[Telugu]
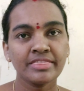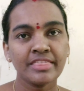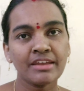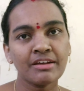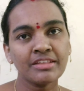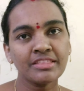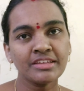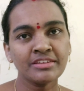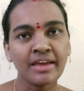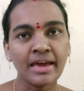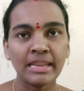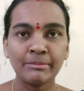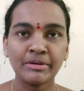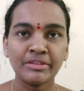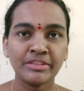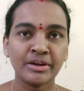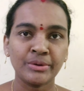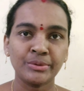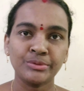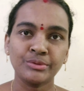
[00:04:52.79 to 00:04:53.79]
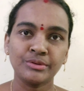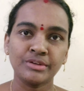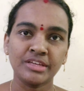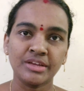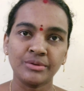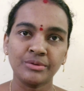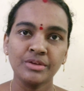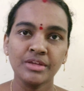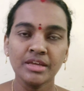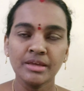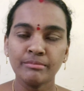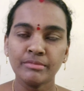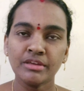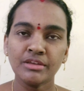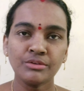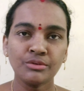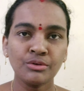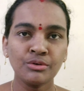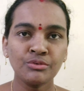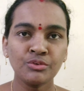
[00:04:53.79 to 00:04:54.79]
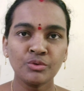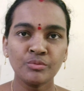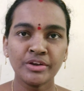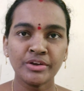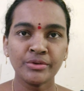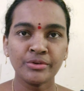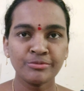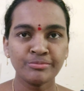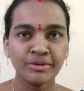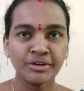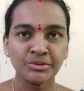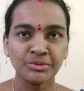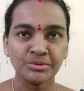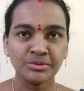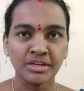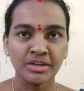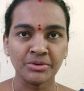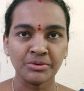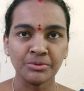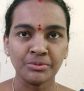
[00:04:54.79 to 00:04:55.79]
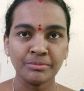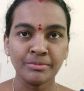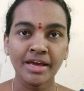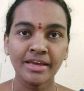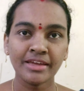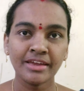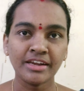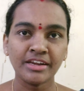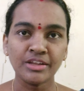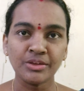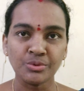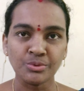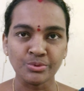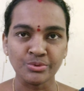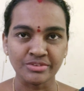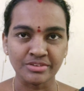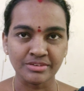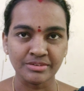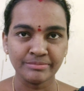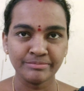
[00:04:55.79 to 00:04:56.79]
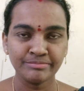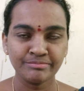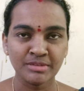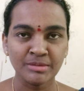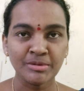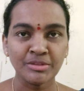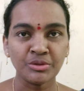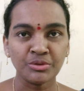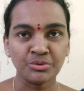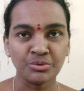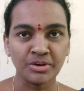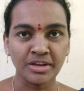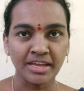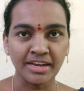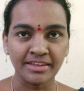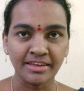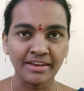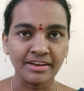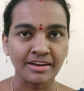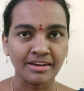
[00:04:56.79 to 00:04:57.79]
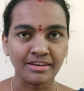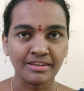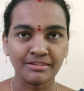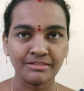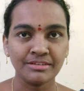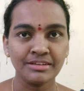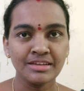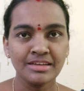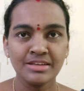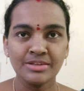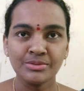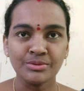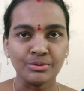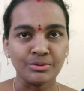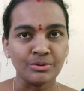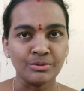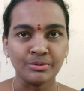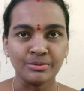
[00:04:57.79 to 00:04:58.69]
తర్వాత చాలా మంది అడుగుతున్నారు మీరు యూట్యూబ్ వీడియోస్ పెడుతున్నారు మాకేంటి యూజ్ మేమెందుకు చూడాలి అని అంటారు సో